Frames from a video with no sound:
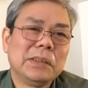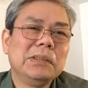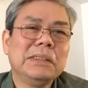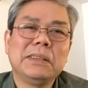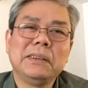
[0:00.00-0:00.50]

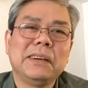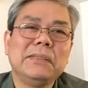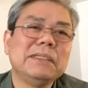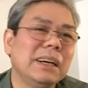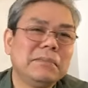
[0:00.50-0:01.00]
đối với tôi
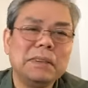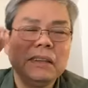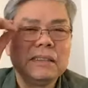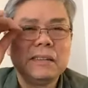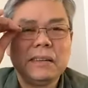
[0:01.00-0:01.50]
không dám
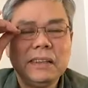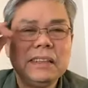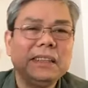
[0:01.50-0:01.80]
ờ, nói